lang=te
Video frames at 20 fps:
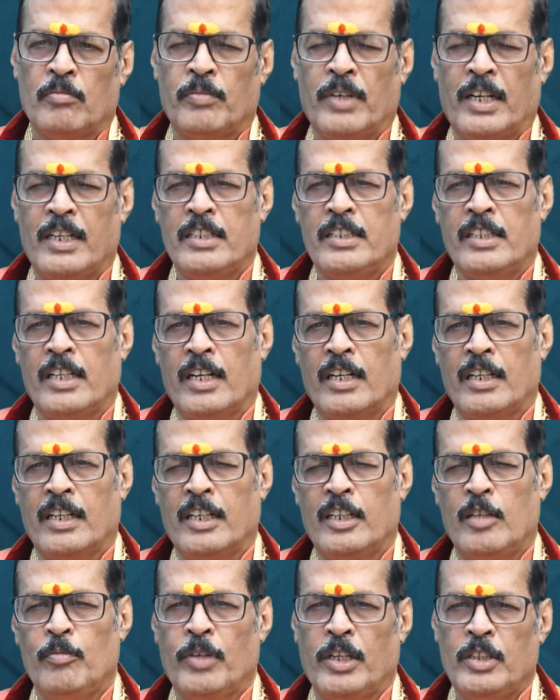పరిచయాలు
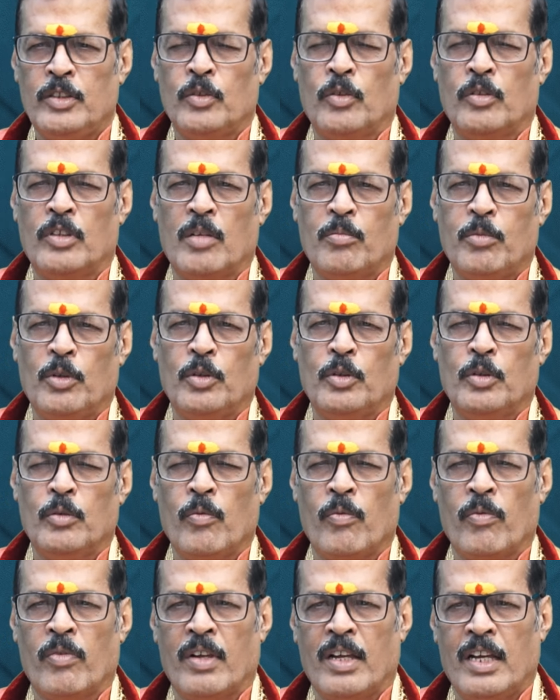కానీ పెంచుకున్నప్పుడు
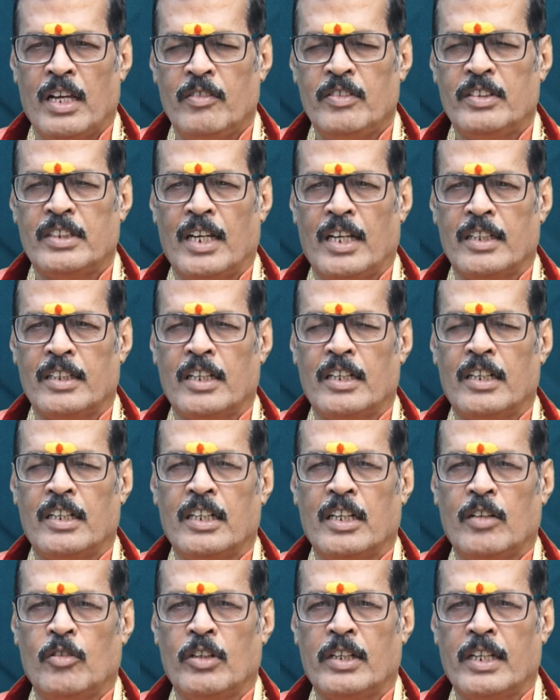అవి
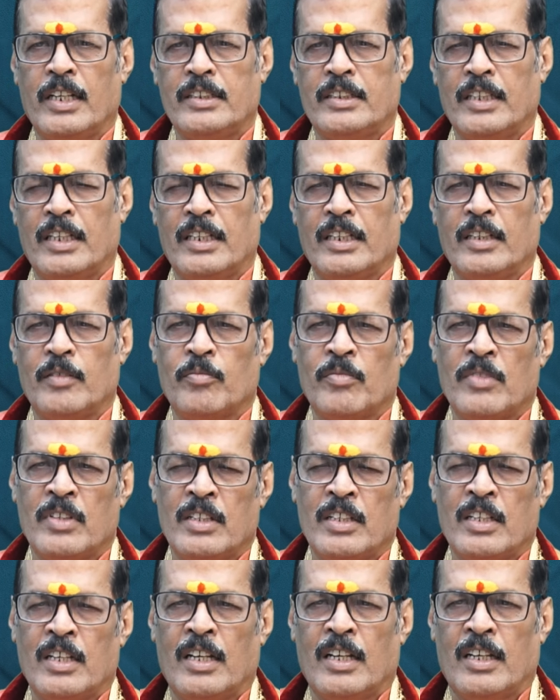సాధారణంగా ఒకేసారి
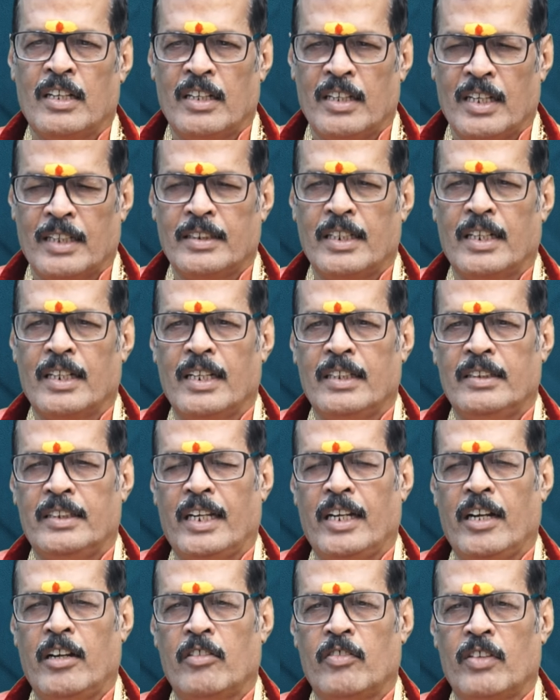అందరికీ
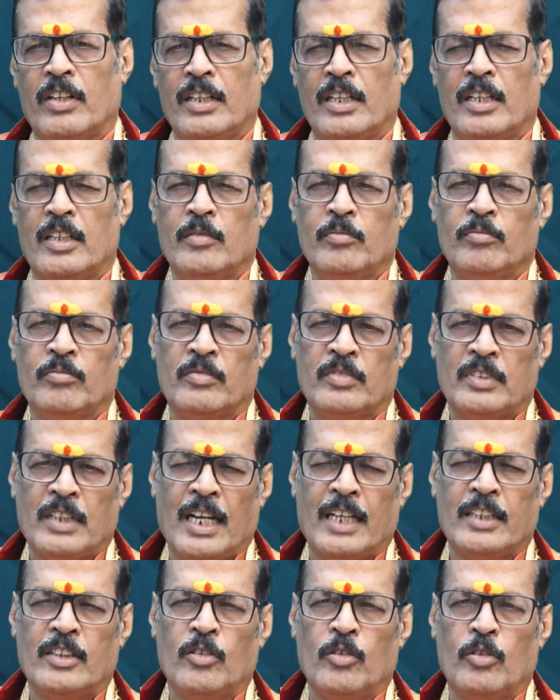తెలియటం వల్ల
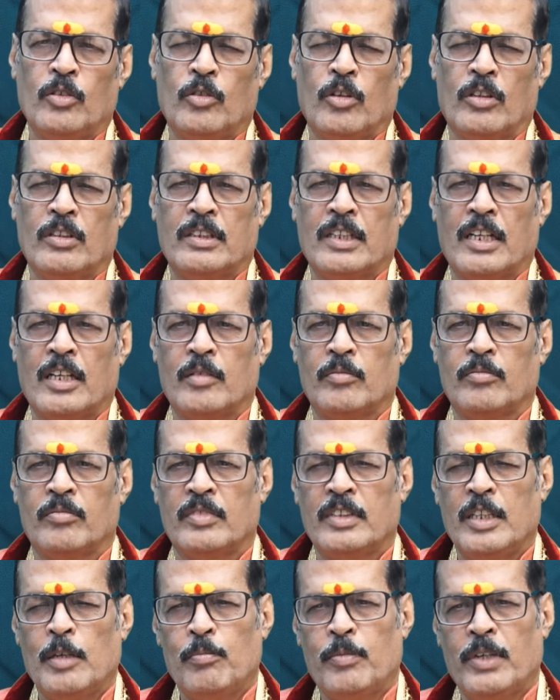జాతకుడు కొంత
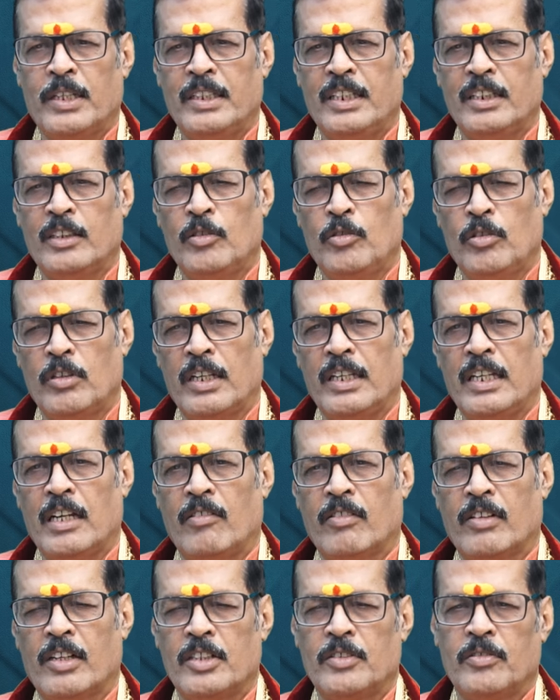ఇబ్బందికి గురయ్యే
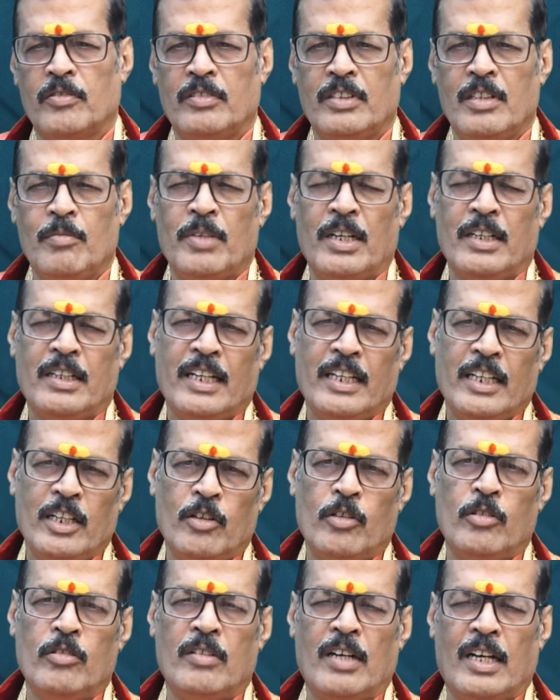అవకాశం ఉంది బట్
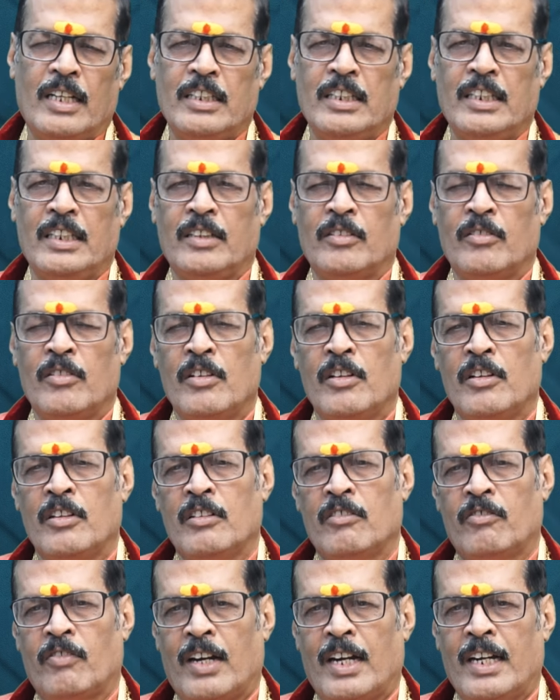ఎనీహో అది
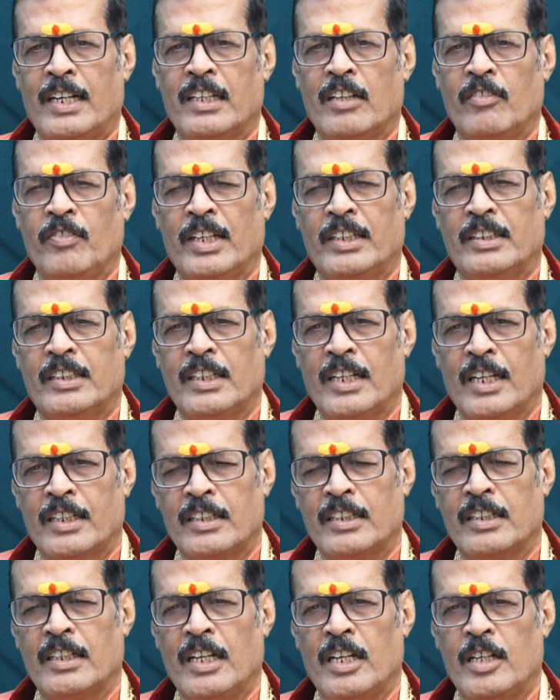వాళ్ళకి
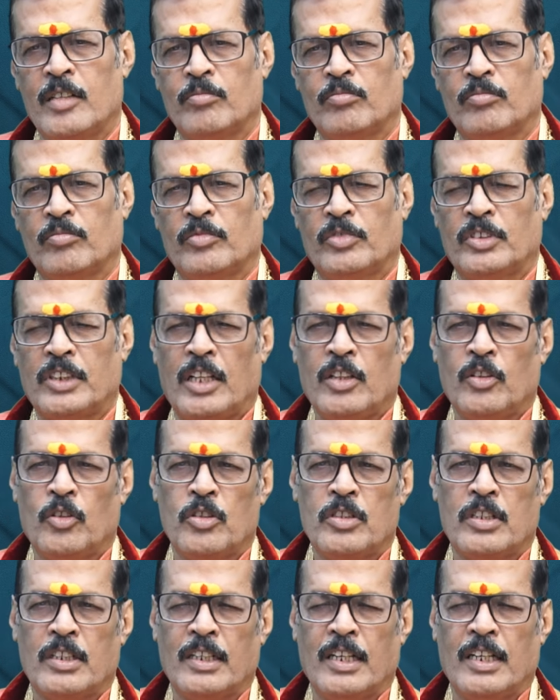వ్యక్తిగతంగా
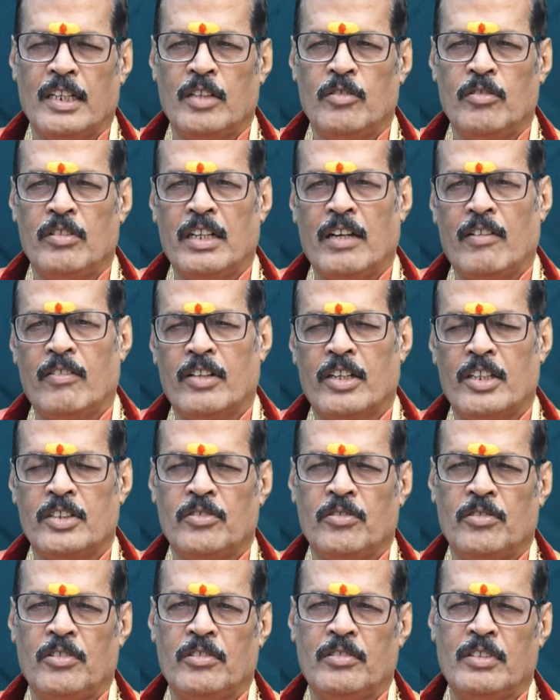సంతోషంగానే ఉండే
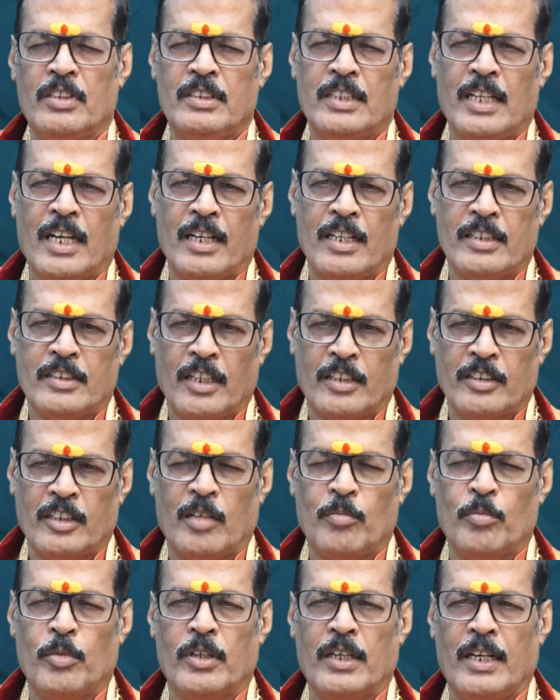అవకాశం ఉంటుంది చాలా
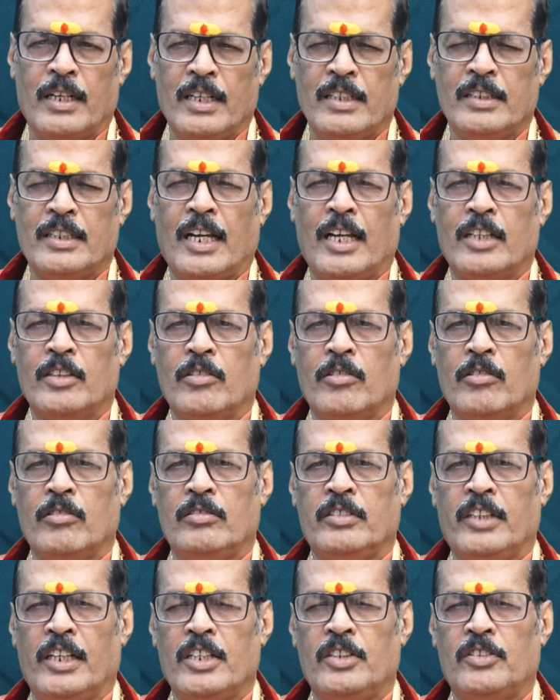సందర్భాలు అంటే జాతకుడు
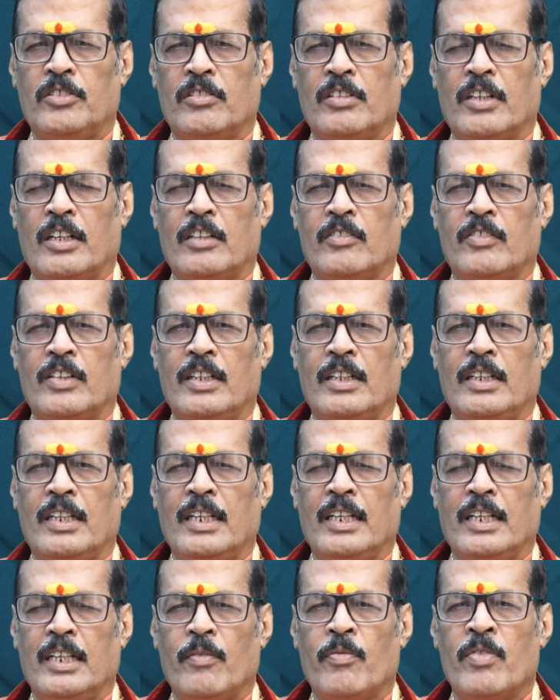చేస్తున్నటువంటి